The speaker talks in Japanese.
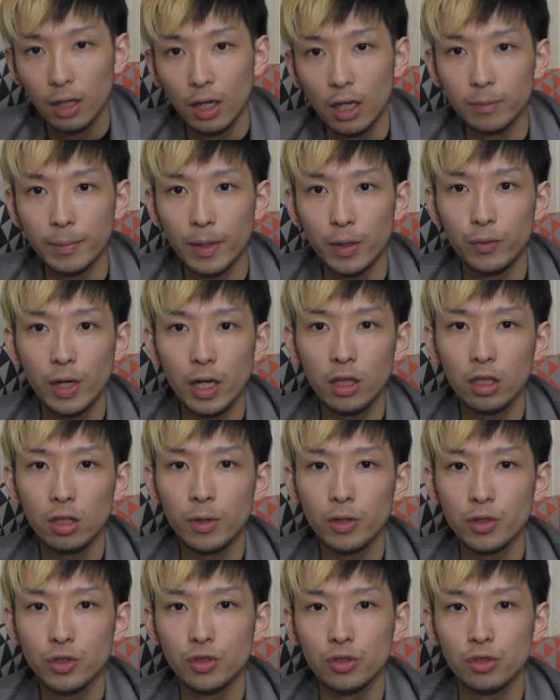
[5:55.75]
あとまあ
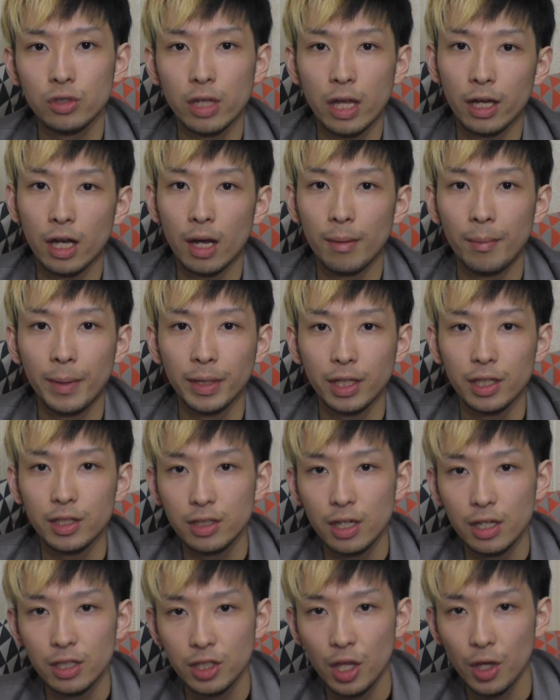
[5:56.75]
フレンド募集なんかもまた
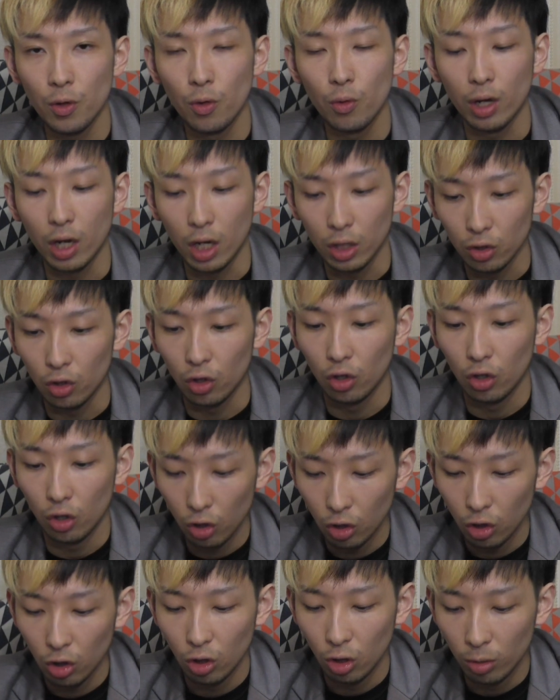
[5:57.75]
いずれしていこうかなと
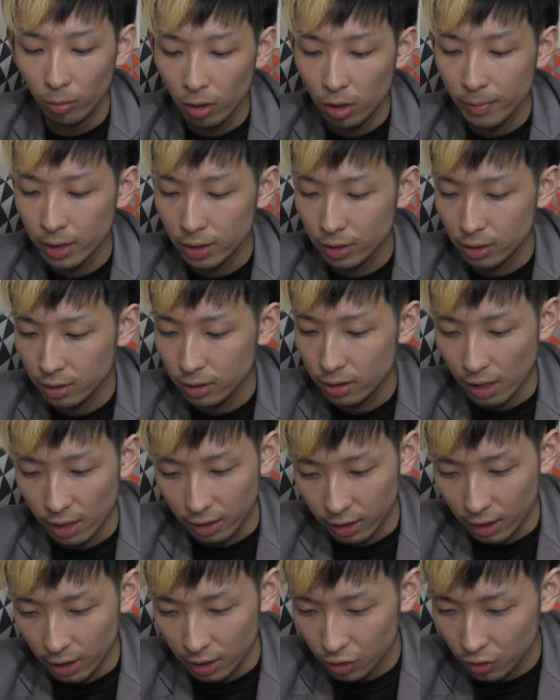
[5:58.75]
思います。
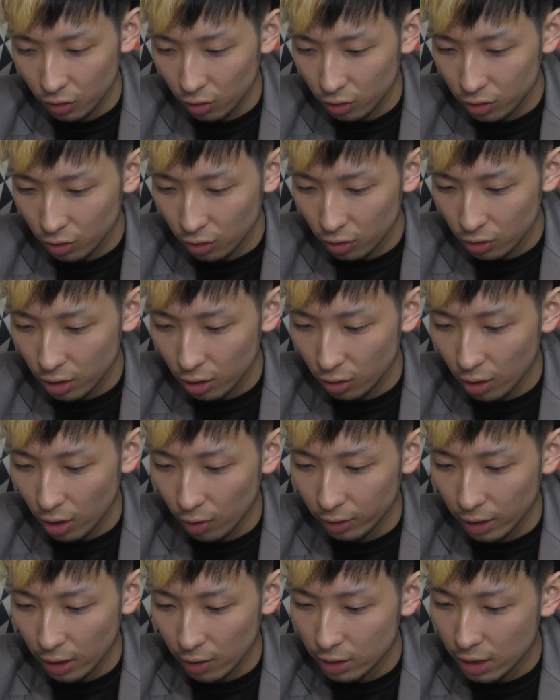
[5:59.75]
やったすごいすごすぎる
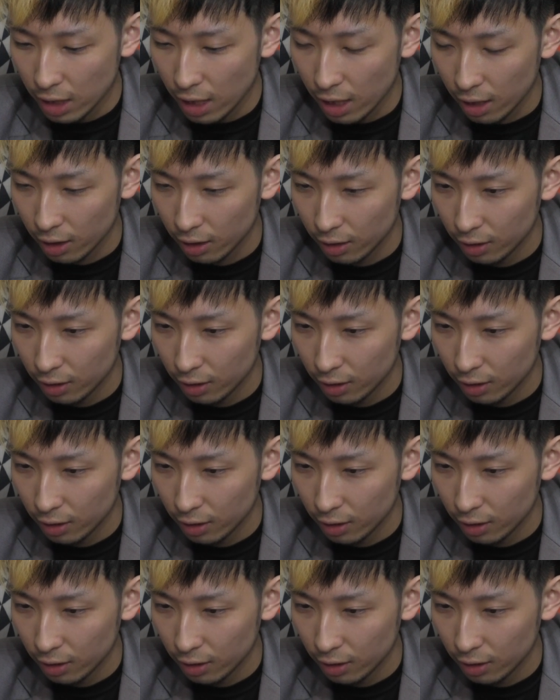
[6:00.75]
ドラゴン倒した